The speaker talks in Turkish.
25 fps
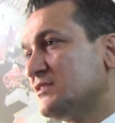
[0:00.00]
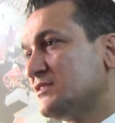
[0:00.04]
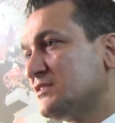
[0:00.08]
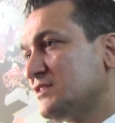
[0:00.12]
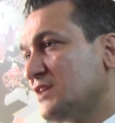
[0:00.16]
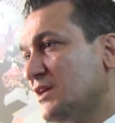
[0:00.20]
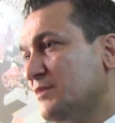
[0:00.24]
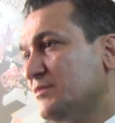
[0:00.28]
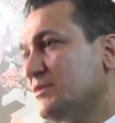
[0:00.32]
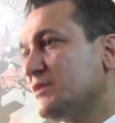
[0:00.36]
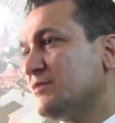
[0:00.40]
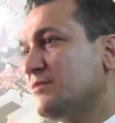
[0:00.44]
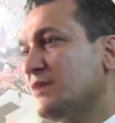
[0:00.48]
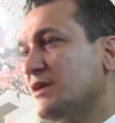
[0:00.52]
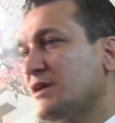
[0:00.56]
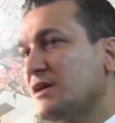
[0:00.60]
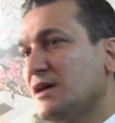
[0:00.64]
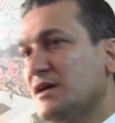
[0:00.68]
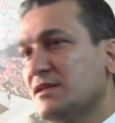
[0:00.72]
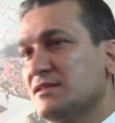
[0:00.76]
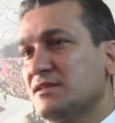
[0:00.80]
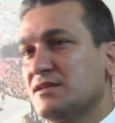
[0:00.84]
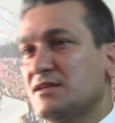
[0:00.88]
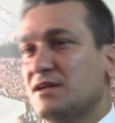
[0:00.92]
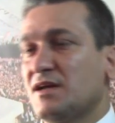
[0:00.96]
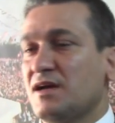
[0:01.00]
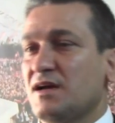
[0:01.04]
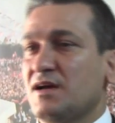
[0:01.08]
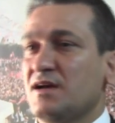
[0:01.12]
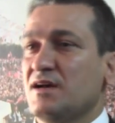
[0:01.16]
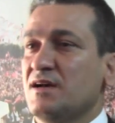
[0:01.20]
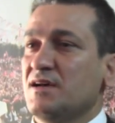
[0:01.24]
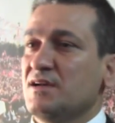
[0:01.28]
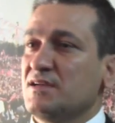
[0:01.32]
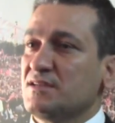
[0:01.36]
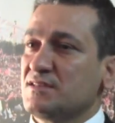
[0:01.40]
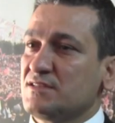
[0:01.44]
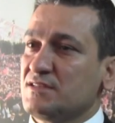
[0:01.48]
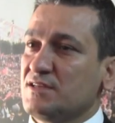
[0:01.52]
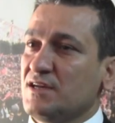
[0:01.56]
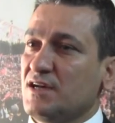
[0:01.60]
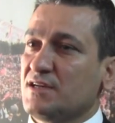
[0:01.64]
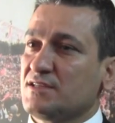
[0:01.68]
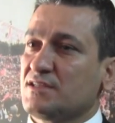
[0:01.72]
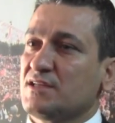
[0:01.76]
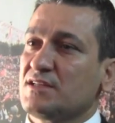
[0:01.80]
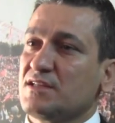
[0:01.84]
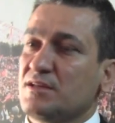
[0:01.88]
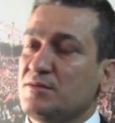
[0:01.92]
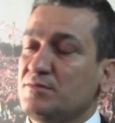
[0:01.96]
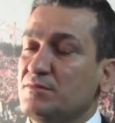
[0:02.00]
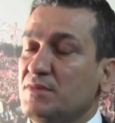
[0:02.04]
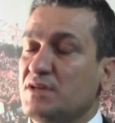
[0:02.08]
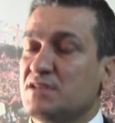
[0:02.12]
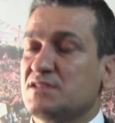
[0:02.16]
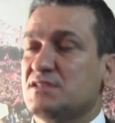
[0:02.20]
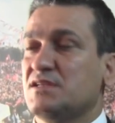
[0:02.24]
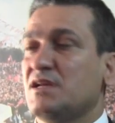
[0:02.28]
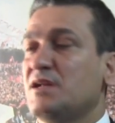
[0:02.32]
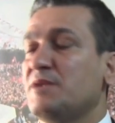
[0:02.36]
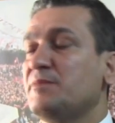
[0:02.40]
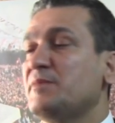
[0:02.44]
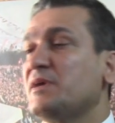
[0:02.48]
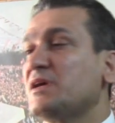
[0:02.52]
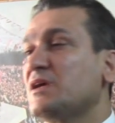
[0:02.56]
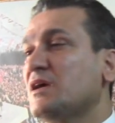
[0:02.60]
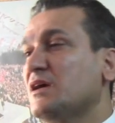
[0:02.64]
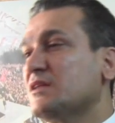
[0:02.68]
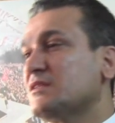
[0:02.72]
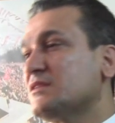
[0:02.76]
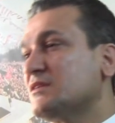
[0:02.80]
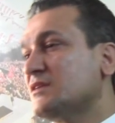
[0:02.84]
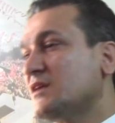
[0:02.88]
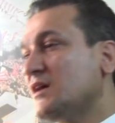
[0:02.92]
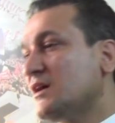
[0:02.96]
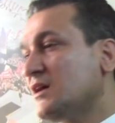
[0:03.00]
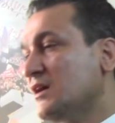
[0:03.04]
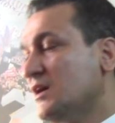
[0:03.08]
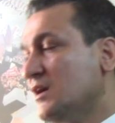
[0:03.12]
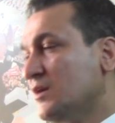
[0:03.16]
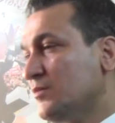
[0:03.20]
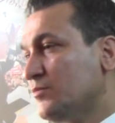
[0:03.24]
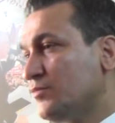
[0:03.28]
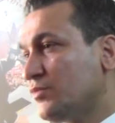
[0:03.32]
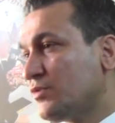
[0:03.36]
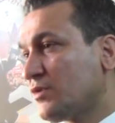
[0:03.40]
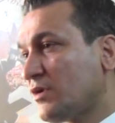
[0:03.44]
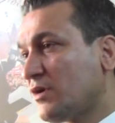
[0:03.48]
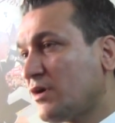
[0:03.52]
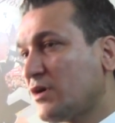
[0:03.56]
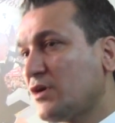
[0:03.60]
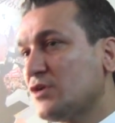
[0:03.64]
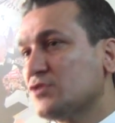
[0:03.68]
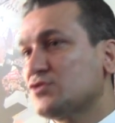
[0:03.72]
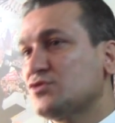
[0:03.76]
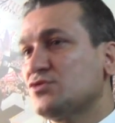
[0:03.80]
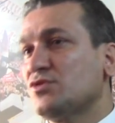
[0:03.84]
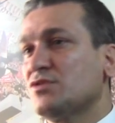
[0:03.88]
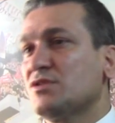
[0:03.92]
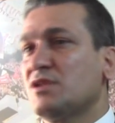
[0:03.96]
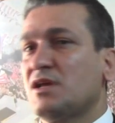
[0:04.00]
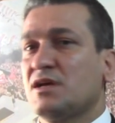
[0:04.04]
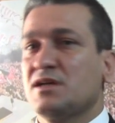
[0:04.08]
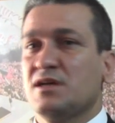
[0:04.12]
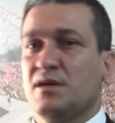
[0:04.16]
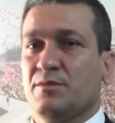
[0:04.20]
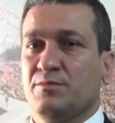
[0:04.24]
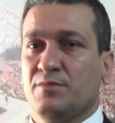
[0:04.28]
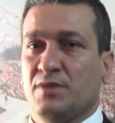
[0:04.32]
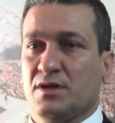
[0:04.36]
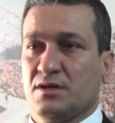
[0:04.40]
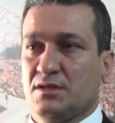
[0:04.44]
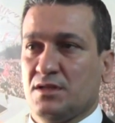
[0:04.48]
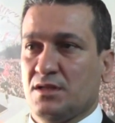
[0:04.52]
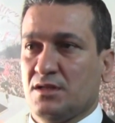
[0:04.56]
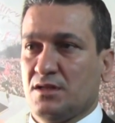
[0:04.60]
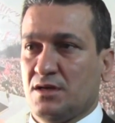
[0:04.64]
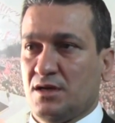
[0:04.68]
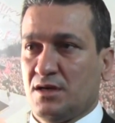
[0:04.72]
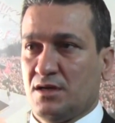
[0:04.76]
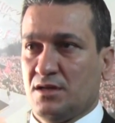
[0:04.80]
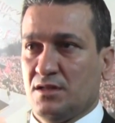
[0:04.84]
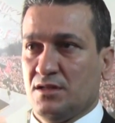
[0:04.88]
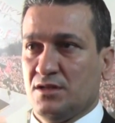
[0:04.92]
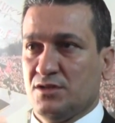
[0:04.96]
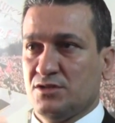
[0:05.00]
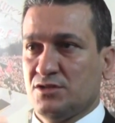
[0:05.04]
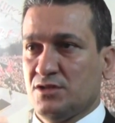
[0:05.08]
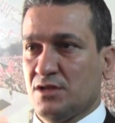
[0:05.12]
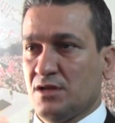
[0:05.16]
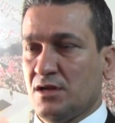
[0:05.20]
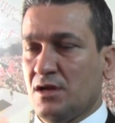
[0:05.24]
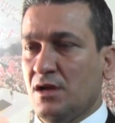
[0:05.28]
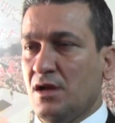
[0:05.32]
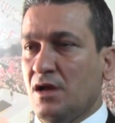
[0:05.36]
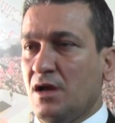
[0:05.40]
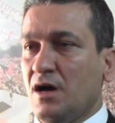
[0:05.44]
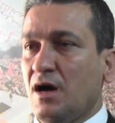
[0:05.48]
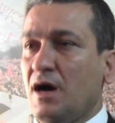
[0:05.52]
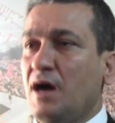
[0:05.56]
semirmek adına siyaseten beslenmek adına provokasyonlar yapmaktadır arkadaşlar.